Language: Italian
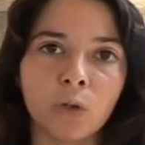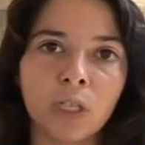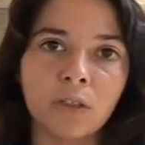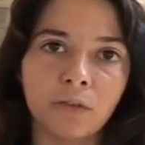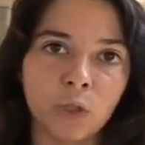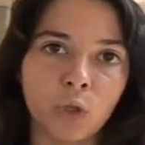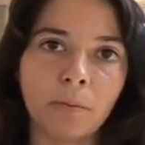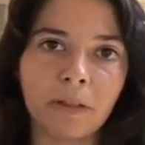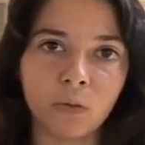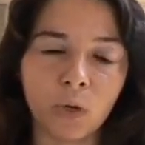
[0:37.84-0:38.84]
di edificio
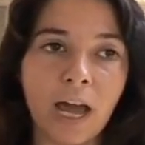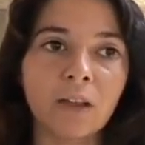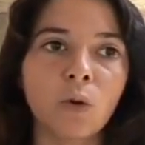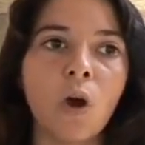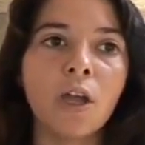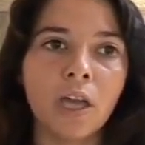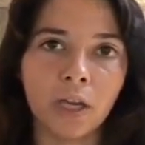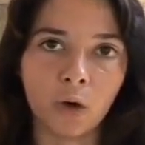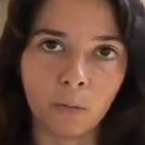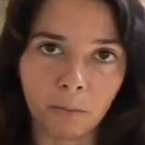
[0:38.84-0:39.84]
abbandonato e
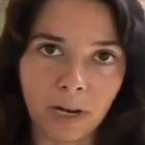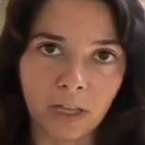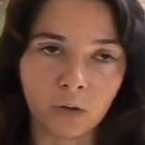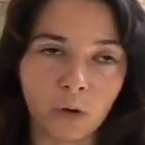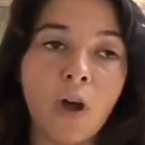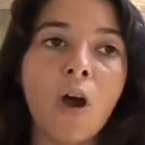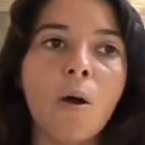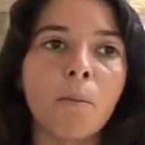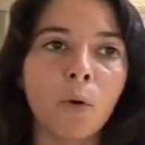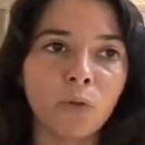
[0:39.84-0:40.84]
incompleto.
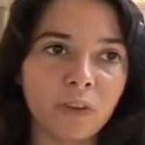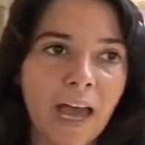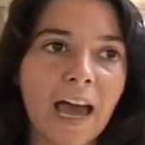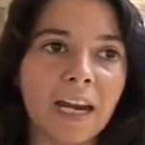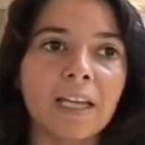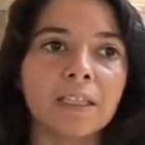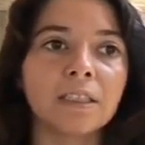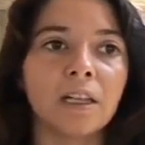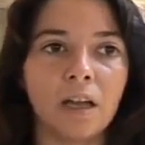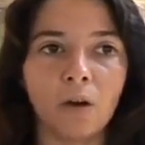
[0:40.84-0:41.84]
Montare
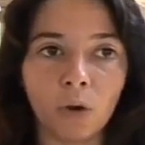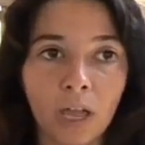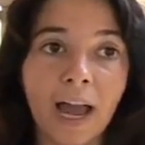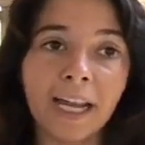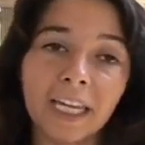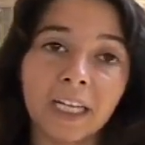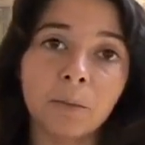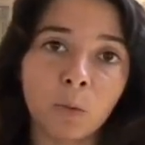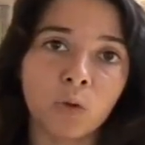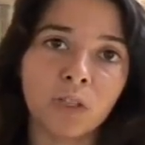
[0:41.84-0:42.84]
e anche
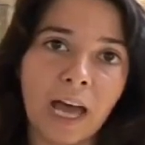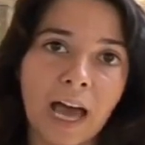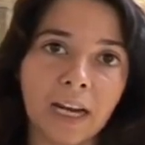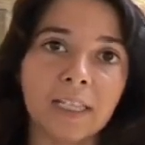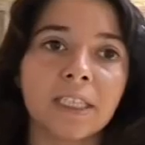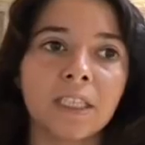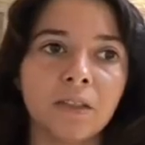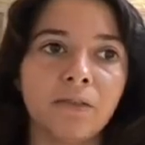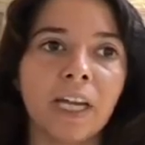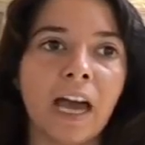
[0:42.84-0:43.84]
rimontare
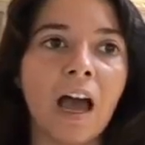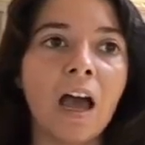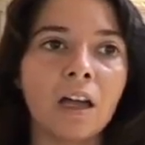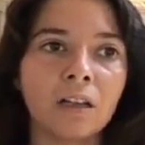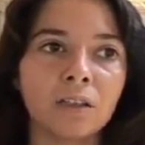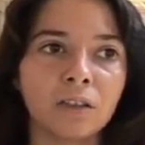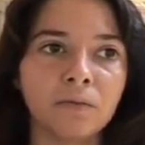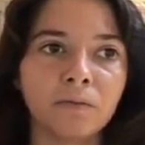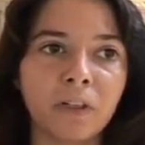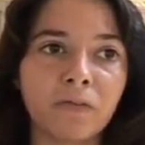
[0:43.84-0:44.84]
significa
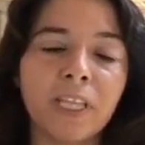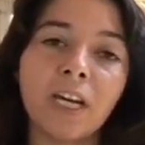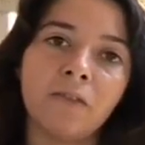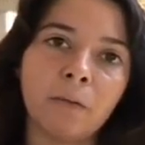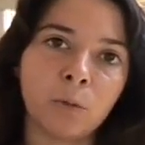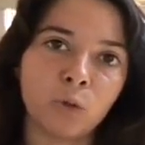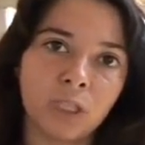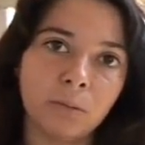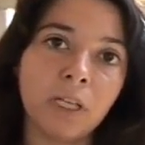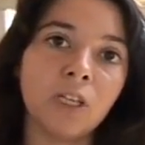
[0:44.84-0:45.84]
mm, far vedere i
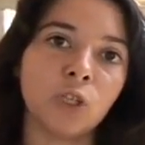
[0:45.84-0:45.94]
possibili